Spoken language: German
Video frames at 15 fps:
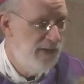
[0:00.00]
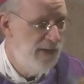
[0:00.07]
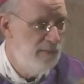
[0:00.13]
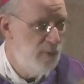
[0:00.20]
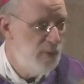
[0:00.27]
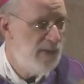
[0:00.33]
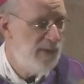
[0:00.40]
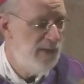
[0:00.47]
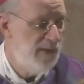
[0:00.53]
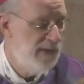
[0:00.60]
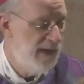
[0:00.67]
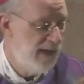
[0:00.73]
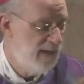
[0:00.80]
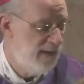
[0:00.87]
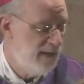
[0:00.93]
der musste
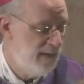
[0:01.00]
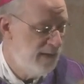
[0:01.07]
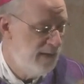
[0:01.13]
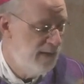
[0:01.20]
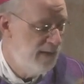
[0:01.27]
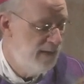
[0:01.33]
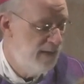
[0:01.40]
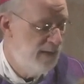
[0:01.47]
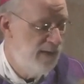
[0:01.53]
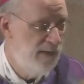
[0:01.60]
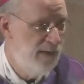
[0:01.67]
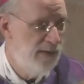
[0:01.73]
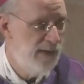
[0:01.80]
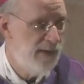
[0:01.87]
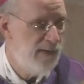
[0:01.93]
denken,
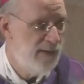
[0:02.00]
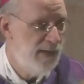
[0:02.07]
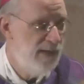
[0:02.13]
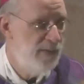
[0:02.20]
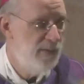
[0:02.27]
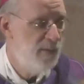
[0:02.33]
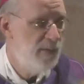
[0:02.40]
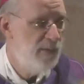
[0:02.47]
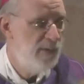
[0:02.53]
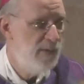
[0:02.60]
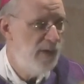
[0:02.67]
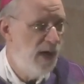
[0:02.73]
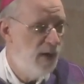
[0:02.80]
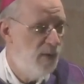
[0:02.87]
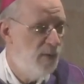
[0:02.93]
dass
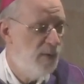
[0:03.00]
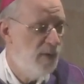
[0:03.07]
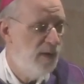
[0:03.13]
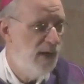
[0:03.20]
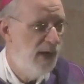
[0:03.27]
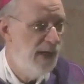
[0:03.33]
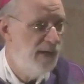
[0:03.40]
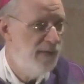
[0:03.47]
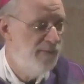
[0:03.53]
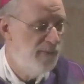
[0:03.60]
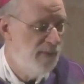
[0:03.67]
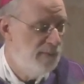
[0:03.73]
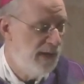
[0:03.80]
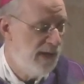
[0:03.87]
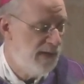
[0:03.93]
Jesus auch ein
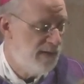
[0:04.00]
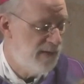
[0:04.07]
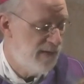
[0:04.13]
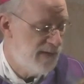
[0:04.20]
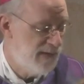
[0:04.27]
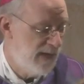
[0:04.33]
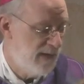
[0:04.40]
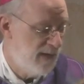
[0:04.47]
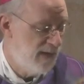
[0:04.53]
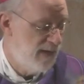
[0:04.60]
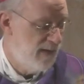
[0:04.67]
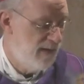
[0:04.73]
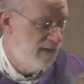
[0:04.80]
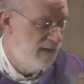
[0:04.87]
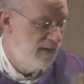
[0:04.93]
Verbrecher sei.
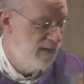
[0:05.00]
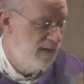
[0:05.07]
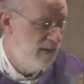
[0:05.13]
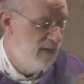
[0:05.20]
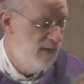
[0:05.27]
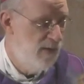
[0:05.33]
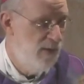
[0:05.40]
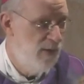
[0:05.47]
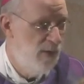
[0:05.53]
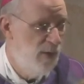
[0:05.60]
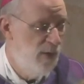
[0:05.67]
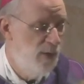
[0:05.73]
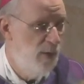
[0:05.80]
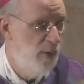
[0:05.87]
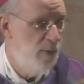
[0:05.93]

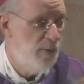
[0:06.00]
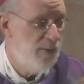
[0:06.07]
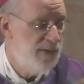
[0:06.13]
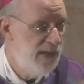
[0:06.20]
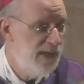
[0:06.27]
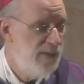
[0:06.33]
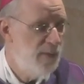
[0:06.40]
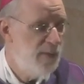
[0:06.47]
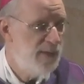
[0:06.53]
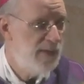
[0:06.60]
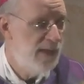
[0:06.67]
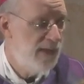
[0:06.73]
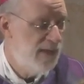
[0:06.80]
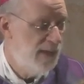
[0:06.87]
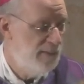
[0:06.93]
Und
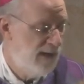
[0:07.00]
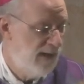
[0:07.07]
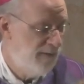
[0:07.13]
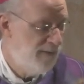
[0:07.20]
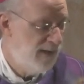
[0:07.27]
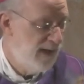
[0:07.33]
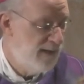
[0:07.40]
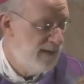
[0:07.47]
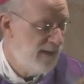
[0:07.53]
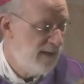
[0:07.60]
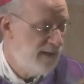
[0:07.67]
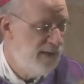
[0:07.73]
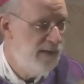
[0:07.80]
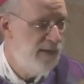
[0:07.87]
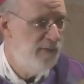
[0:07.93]
Jesus kann am
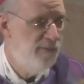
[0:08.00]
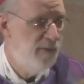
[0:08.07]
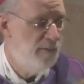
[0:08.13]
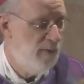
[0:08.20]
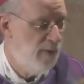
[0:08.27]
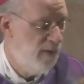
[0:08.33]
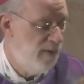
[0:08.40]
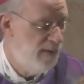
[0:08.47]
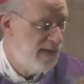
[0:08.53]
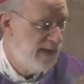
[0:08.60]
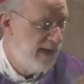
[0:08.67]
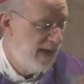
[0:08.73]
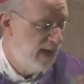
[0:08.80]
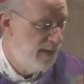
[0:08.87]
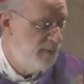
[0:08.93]
Karfreitag nicht vom
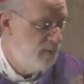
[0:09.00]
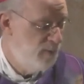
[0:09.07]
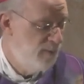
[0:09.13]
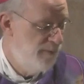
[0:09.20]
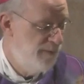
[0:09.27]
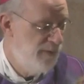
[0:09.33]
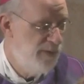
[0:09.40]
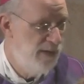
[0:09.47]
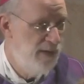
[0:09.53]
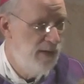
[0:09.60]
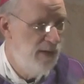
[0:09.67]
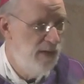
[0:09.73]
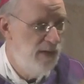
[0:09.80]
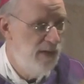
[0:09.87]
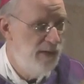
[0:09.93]
Kreuz herabrufen,
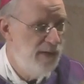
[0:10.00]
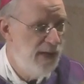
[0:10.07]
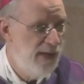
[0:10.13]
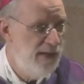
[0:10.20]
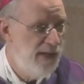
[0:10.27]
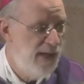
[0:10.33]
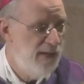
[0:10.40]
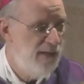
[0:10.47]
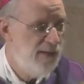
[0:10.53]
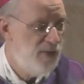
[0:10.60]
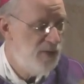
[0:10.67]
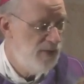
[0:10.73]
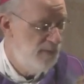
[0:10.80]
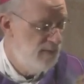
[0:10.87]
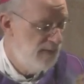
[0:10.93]
nein, nein,
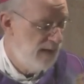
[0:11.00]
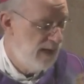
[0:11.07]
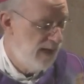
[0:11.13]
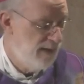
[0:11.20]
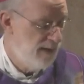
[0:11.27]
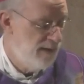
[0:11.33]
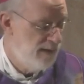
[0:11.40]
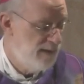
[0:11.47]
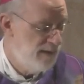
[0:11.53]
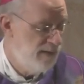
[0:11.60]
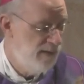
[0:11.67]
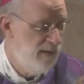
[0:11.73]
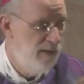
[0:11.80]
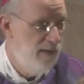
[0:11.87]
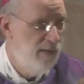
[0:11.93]
das stimmt gar
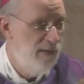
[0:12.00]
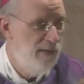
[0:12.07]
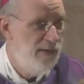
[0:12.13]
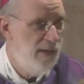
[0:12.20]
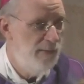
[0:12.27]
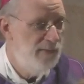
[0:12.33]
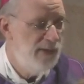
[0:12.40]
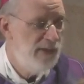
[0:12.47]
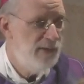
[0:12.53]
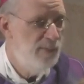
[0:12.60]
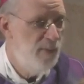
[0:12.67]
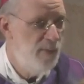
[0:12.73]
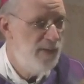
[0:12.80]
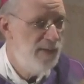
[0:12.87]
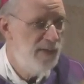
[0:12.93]
nicht, ich habe nichts
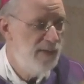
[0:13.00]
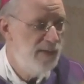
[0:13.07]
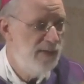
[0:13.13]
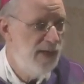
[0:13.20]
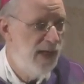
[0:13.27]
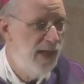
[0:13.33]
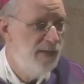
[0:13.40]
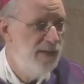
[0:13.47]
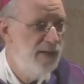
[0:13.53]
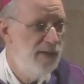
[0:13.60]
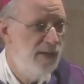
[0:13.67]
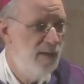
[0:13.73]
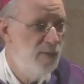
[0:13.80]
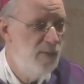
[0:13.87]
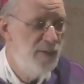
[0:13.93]
Böses getan,
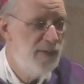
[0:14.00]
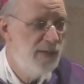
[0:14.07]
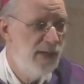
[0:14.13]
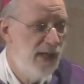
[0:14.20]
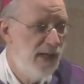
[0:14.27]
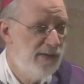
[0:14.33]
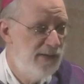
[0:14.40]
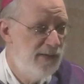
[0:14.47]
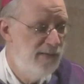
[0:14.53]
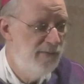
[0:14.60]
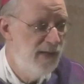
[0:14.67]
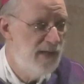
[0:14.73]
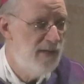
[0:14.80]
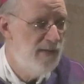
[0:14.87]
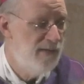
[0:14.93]
ich erlöse gerade
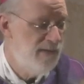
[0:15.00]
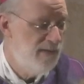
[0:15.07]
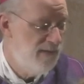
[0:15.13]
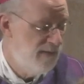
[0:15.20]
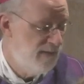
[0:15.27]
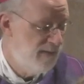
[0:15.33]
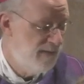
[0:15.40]
die Welt.